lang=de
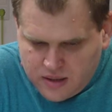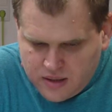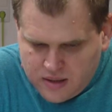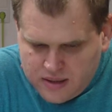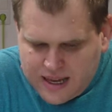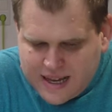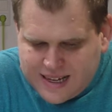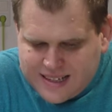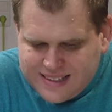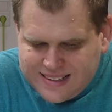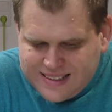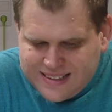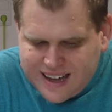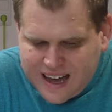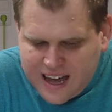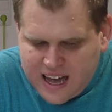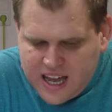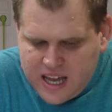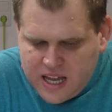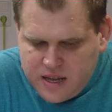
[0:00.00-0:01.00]
Nach
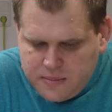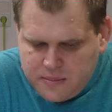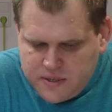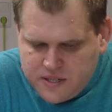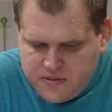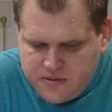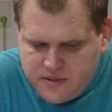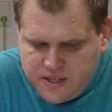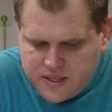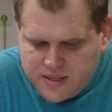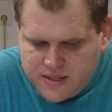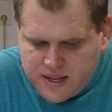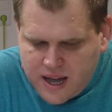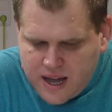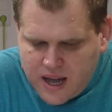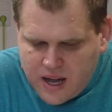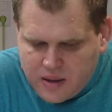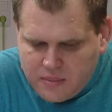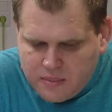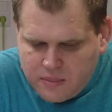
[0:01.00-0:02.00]
drei bis vier
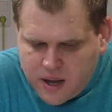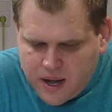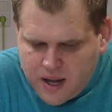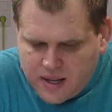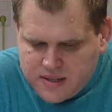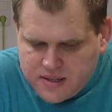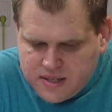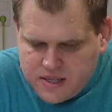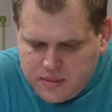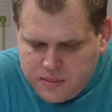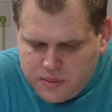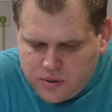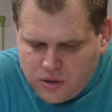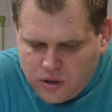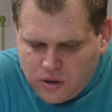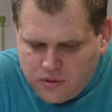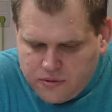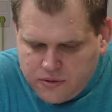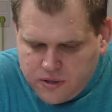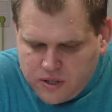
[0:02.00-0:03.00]
Tagen baden sie die
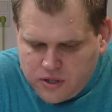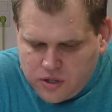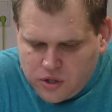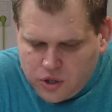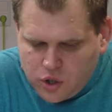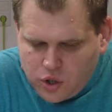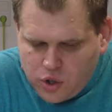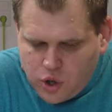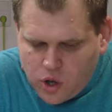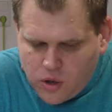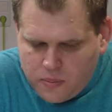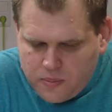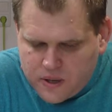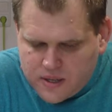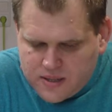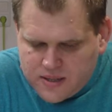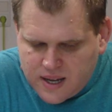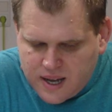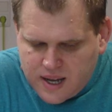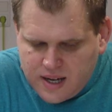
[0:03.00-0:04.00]
betroffenen
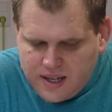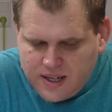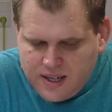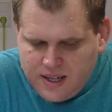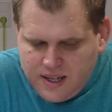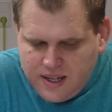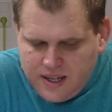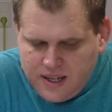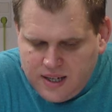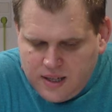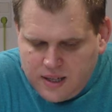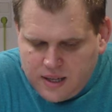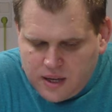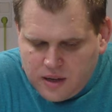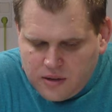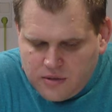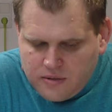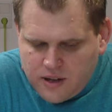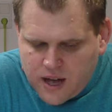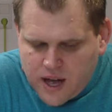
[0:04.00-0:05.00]
Körperteile in
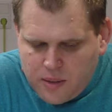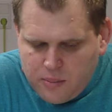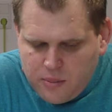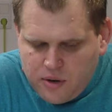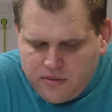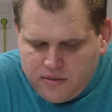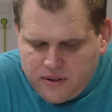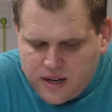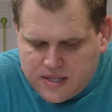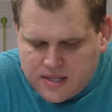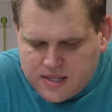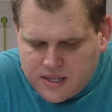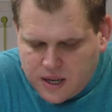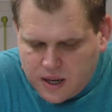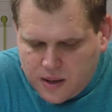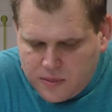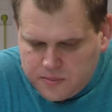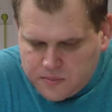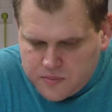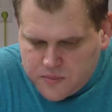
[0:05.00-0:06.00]
warmem
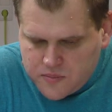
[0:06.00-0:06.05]
Wasser.